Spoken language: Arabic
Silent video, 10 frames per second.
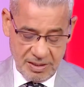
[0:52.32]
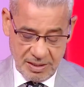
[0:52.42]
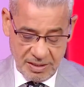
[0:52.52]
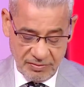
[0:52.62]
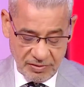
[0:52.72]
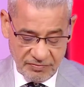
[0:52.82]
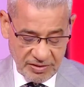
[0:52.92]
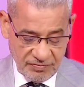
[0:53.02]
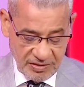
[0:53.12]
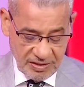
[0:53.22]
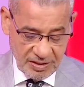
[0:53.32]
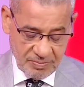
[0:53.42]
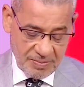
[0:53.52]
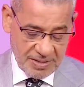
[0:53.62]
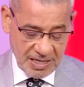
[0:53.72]
آه، في في
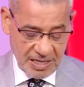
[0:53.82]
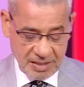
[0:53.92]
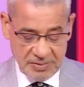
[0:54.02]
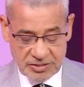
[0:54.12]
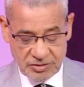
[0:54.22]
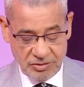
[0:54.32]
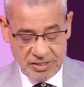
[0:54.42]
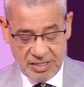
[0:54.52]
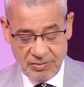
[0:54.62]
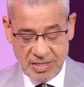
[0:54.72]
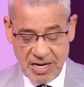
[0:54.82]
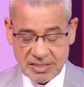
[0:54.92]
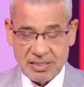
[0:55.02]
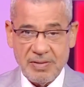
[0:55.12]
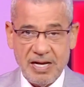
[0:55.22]
المملكه العربيه السعوديه
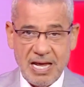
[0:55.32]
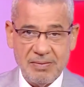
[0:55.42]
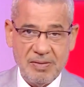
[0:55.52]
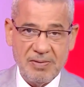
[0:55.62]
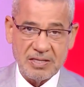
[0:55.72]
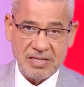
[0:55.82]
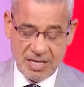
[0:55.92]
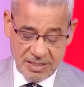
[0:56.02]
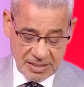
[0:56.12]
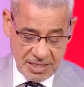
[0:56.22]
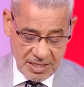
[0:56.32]
والعاصمه الحبيبه الرياض